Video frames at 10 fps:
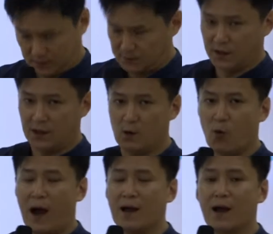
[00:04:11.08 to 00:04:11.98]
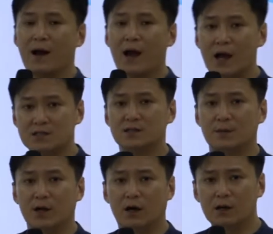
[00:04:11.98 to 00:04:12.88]
예,
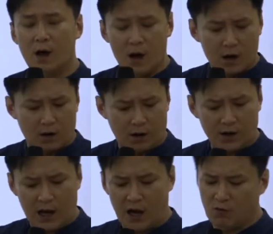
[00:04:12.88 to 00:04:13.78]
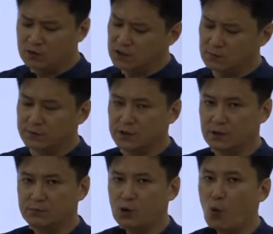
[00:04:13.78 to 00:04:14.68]
완강하신다면 거의 한국사 부분은
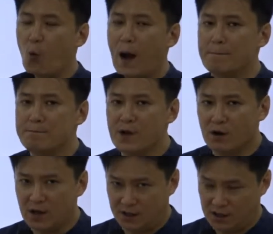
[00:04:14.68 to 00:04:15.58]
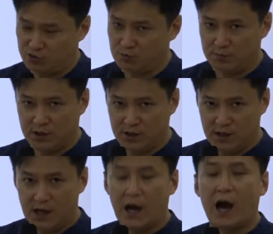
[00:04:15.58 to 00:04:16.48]
여러분들 완벽하게
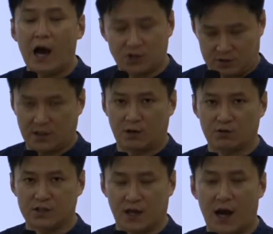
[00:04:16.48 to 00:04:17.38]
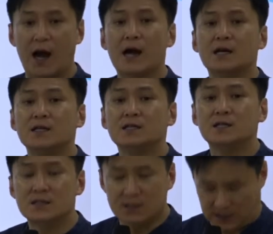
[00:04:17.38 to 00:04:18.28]
준비를 하셨다라고 제가
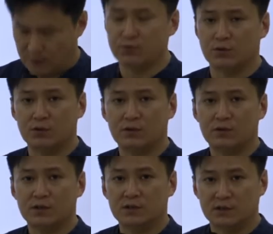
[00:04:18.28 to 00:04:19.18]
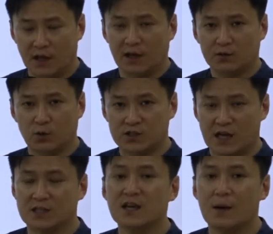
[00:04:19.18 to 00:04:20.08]
자부 네, 또
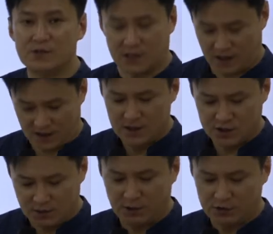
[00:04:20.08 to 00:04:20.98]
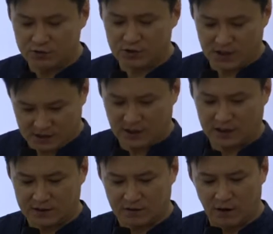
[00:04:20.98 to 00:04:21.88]
자신감을 제가 심어드릴 수
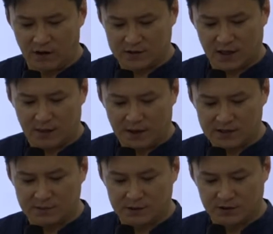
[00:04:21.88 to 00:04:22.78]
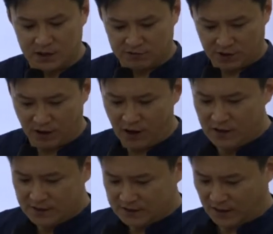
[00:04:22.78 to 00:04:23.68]
있다라는 거 제가 말씀을 드리고요.
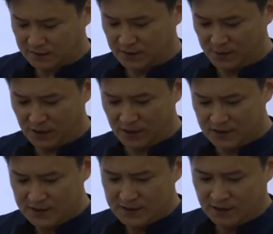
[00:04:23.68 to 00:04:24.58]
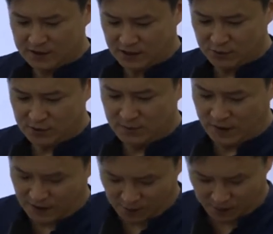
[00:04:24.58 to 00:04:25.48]
자, 그러면 어, 잔소리
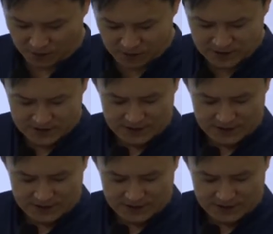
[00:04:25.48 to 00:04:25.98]
그만하고